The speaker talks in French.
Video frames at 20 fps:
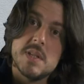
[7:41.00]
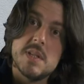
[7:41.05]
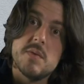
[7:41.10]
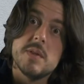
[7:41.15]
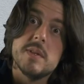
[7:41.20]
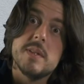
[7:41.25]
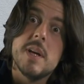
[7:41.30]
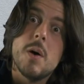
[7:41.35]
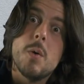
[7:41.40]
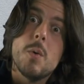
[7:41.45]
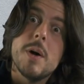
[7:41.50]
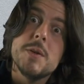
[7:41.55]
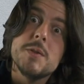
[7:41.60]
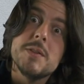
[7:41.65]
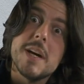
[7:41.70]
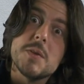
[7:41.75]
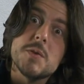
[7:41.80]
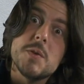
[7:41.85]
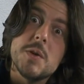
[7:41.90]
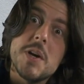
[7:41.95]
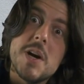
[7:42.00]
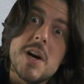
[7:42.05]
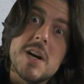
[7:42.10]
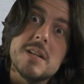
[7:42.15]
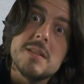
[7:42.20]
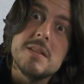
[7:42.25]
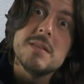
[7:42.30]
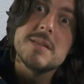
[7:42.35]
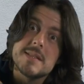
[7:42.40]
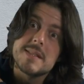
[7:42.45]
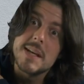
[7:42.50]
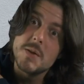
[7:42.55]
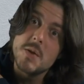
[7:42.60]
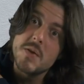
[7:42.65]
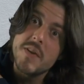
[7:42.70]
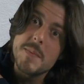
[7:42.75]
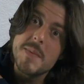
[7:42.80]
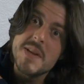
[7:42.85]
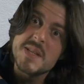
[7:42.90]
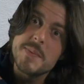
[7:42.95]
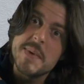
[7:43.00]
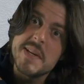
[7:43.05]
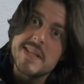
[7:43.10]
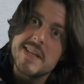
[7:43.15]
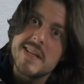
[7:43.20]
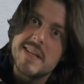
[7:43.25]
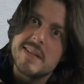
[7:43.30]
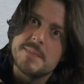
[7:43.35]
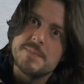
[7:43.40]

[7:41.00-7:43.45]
Si votre daron a une carte gold, ça devrait bien se passer.